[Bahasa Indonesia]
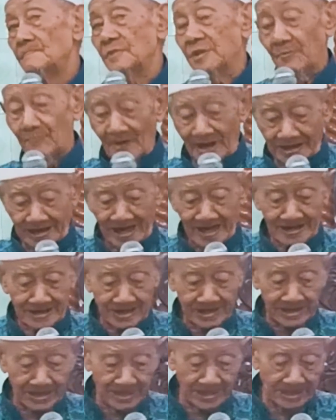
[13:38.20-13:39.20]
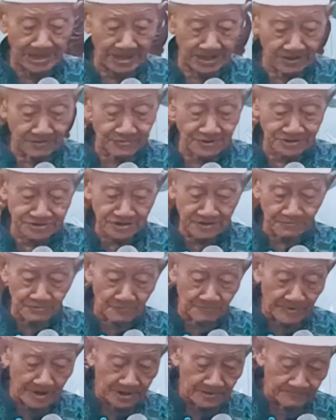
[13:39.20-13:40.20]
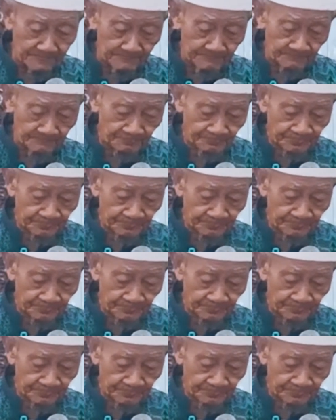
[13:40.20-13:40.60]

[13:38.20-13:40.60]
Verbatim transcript: diparani nuwun sewu Pak